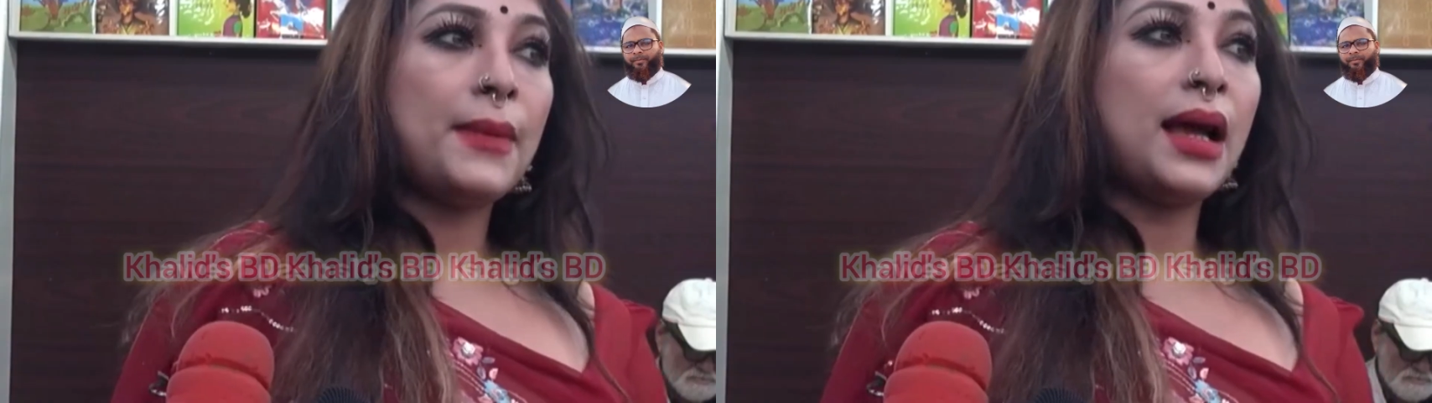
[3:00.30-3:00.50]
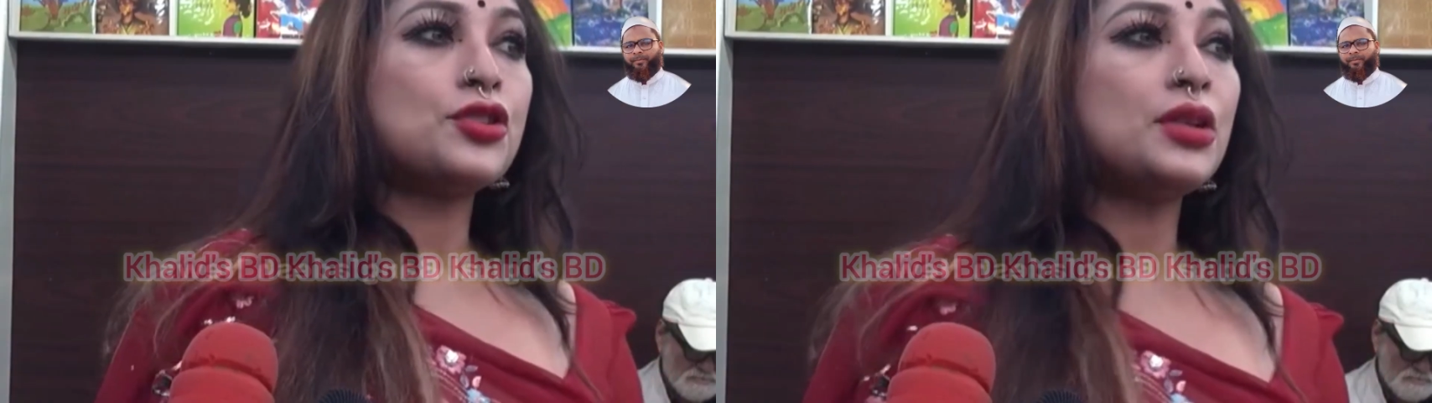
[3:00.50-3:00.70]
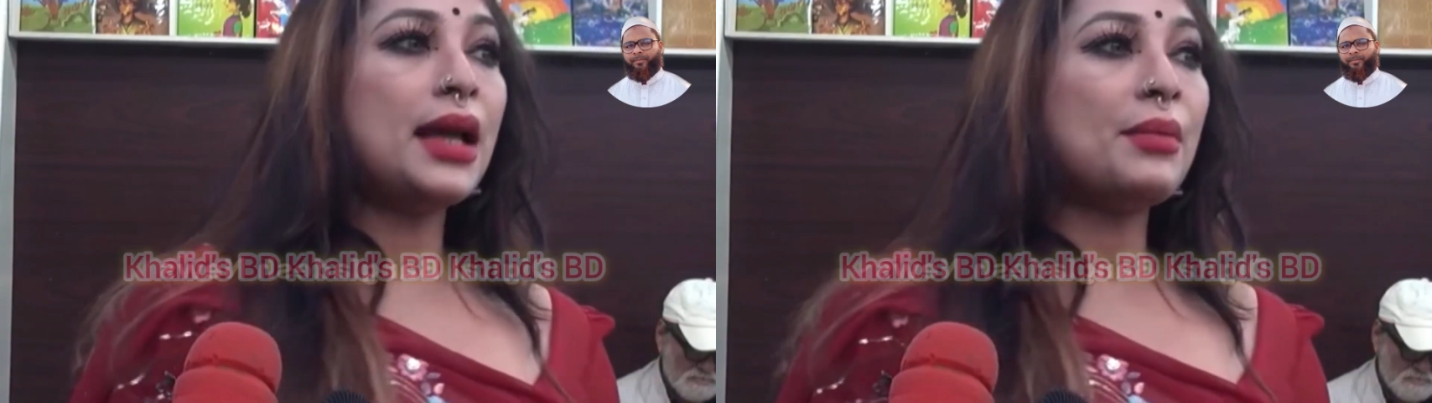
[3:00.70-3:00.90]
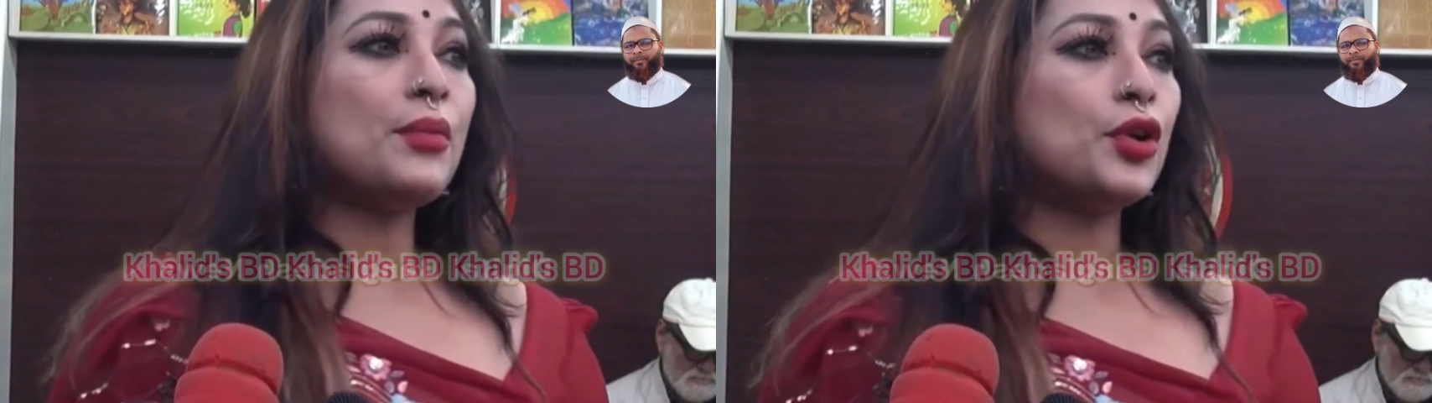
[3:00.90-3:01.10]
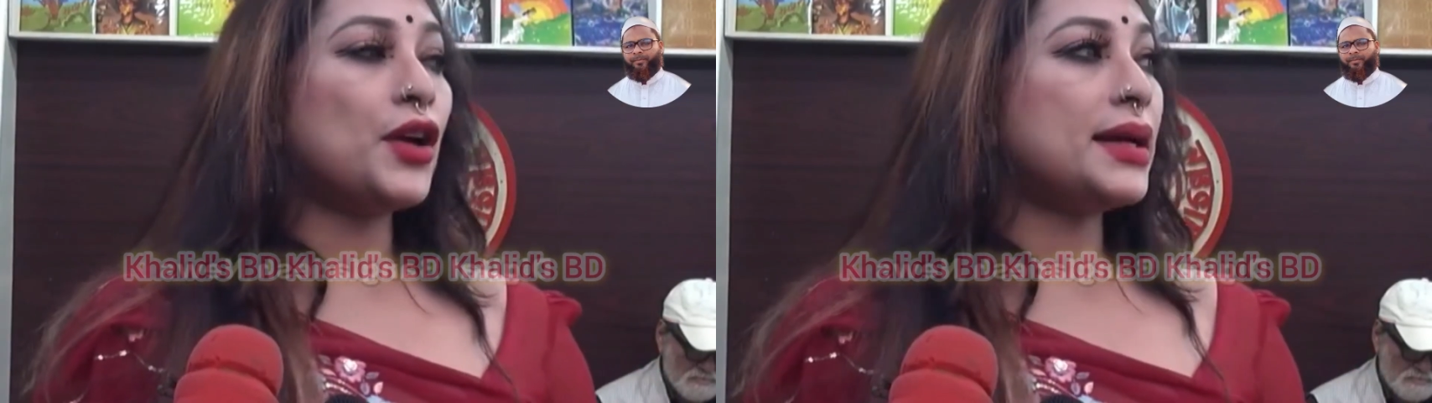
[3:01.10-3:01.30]
আসলে আমার
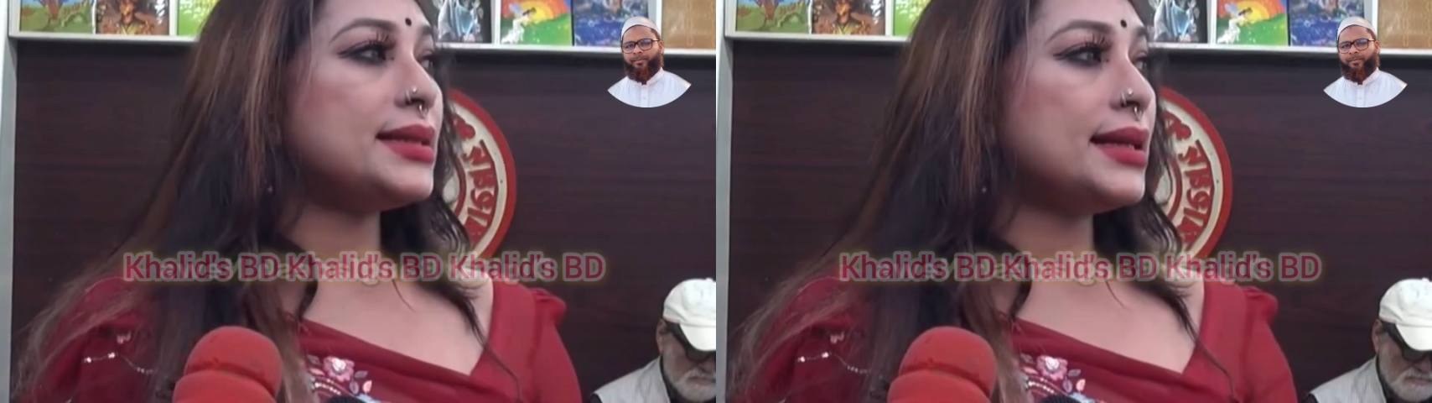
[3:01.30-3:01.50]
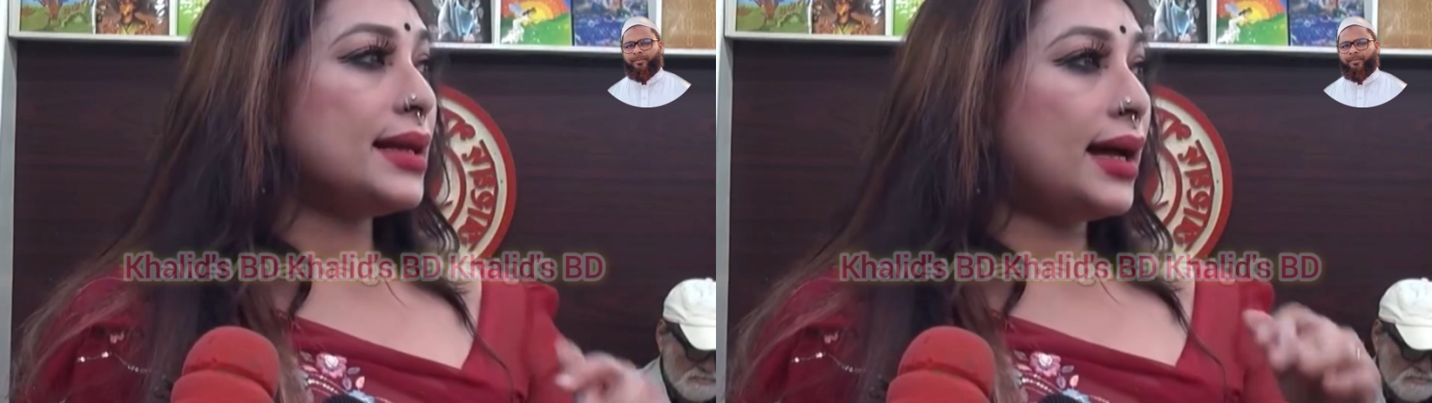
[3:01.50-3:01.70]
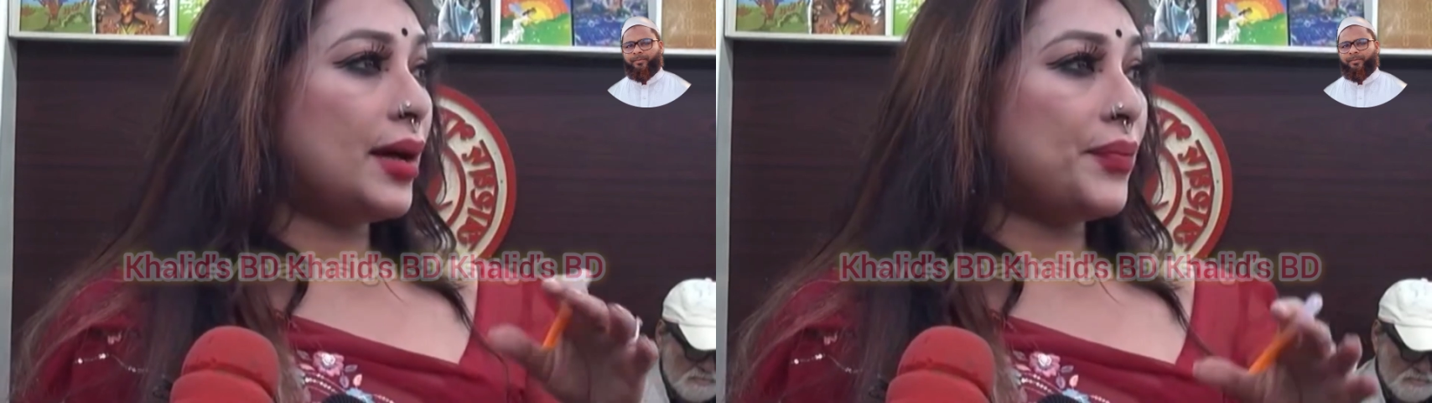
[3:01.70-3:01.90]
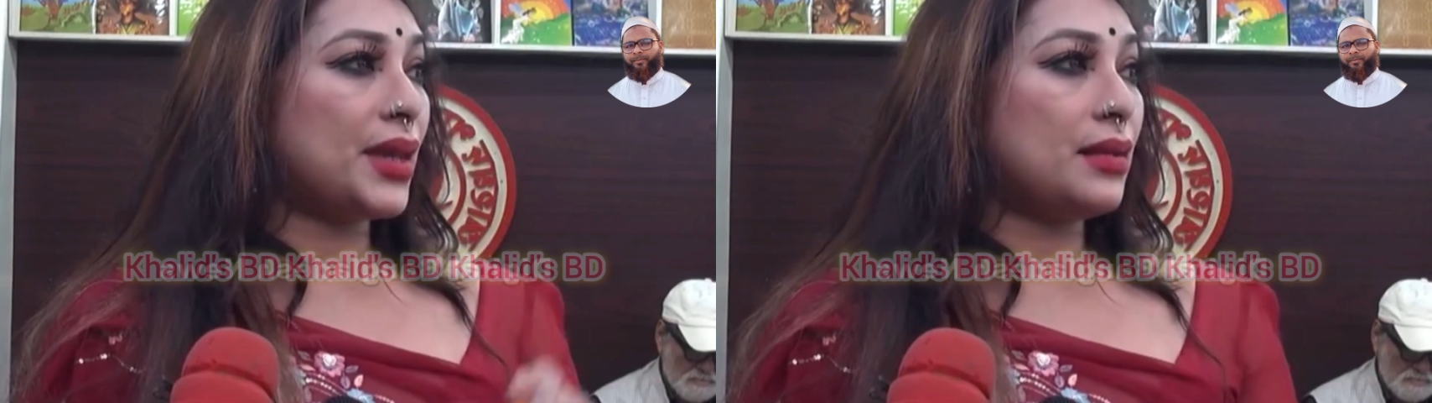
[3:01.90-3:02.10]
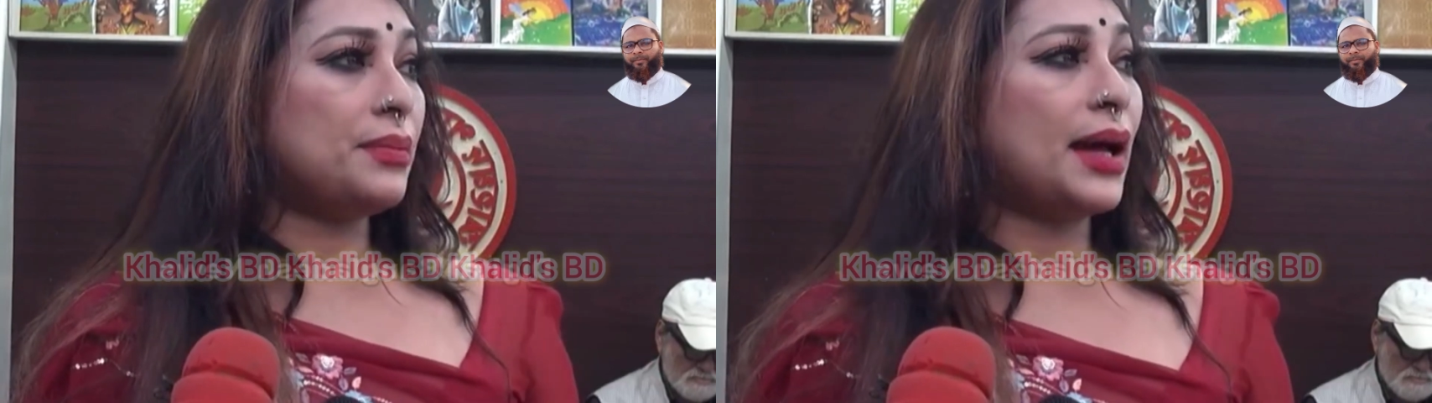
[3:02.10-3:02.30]
মনে হয় যে
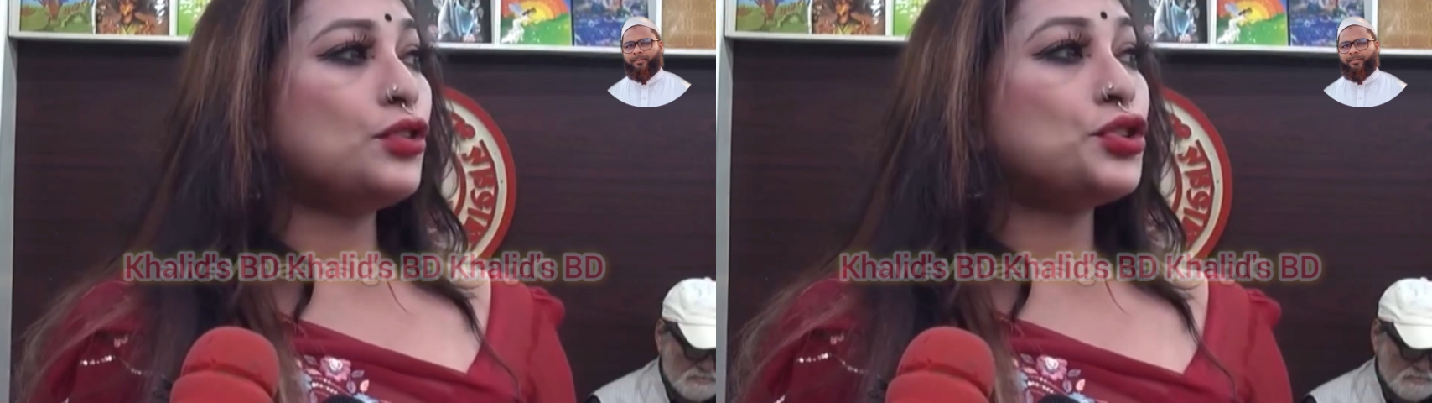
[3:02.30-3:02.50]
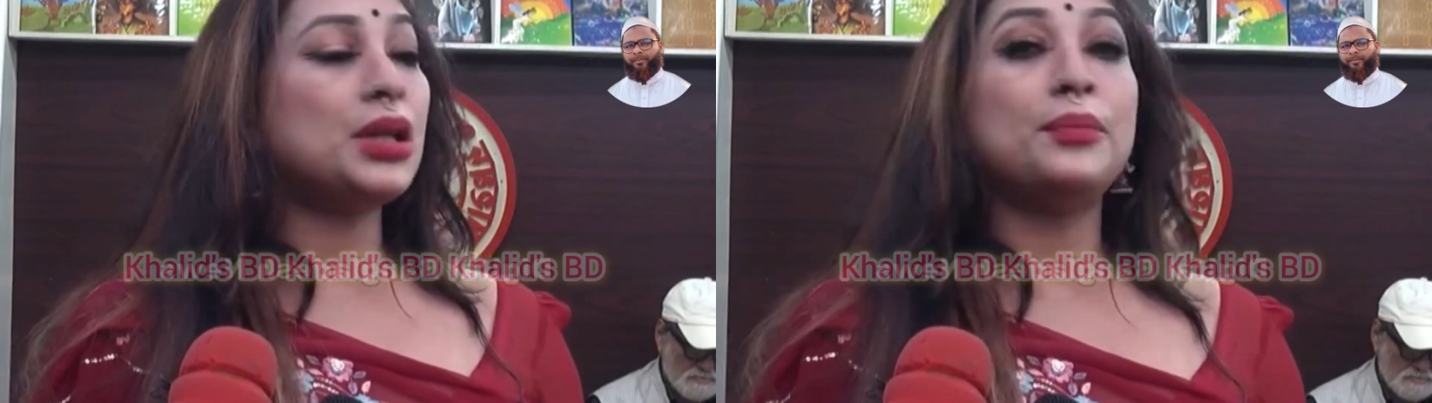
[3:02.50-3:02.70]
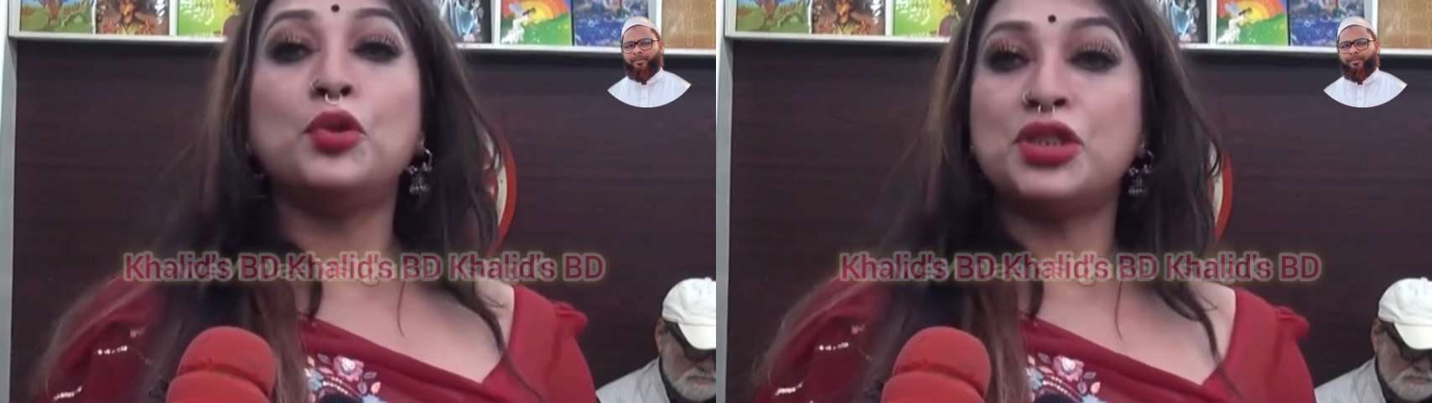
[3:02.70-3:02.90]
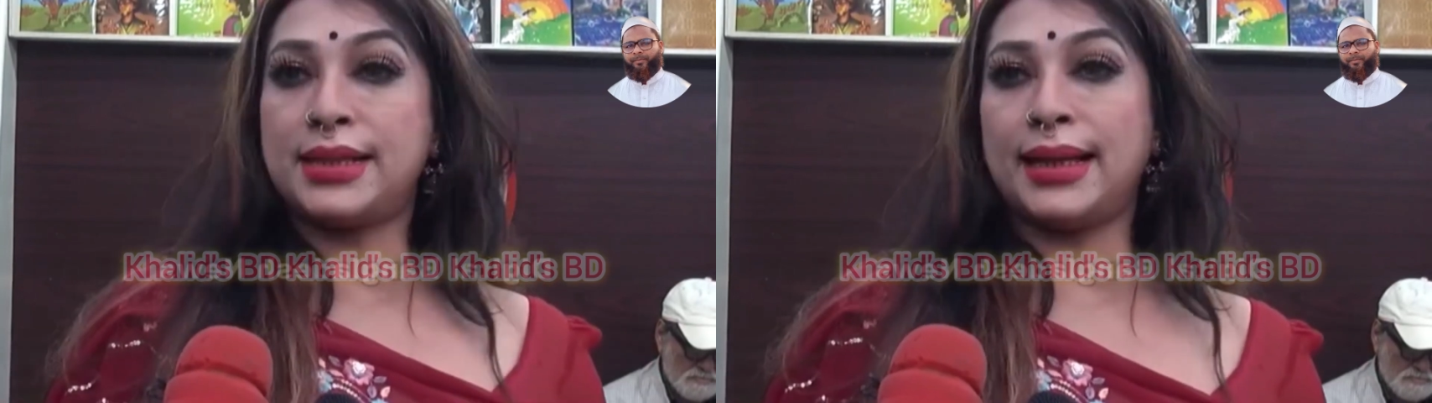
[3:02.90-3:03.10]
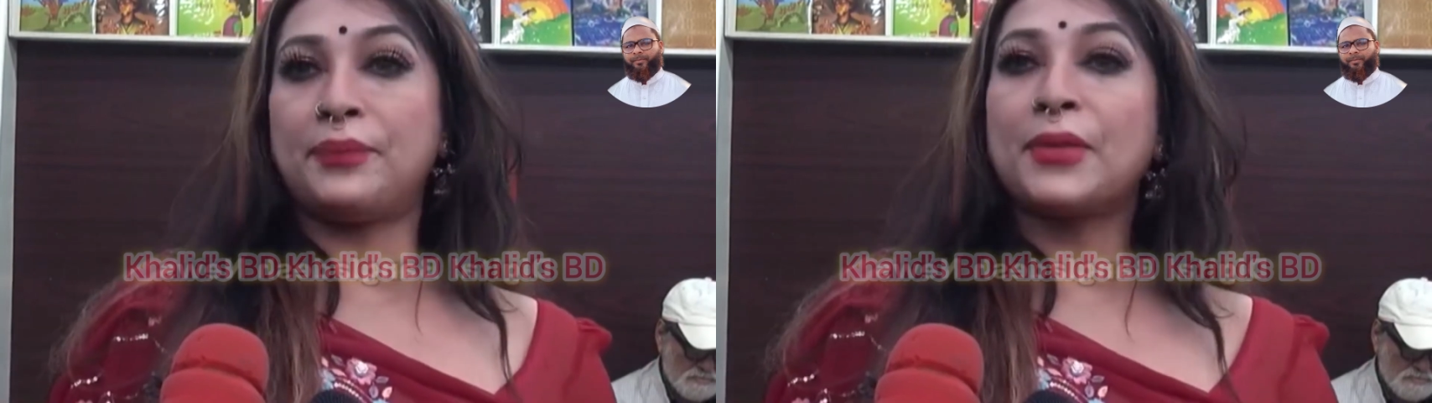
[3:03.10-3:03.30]
মানুষ যদি
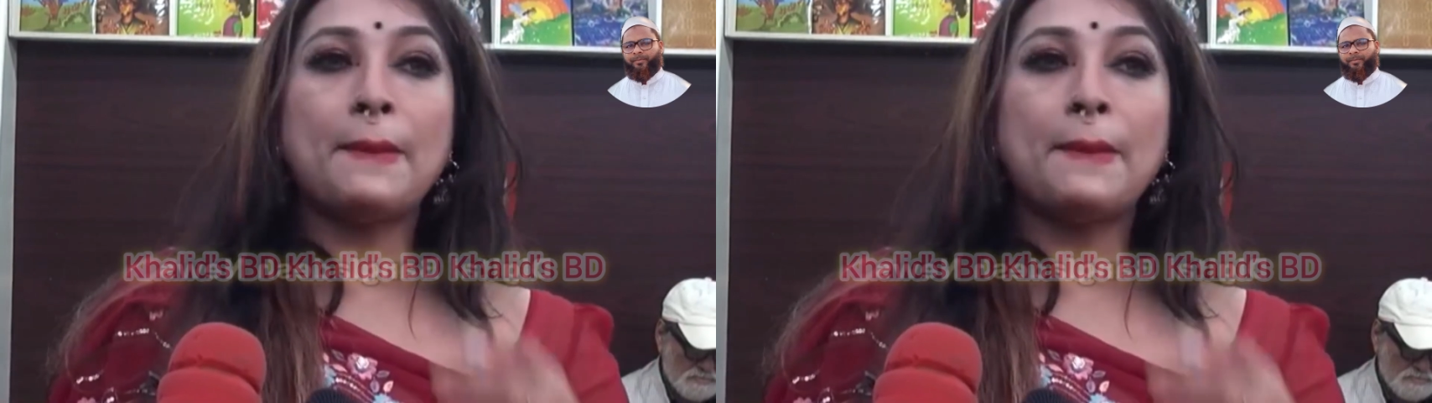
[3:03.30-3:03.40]
বোঝে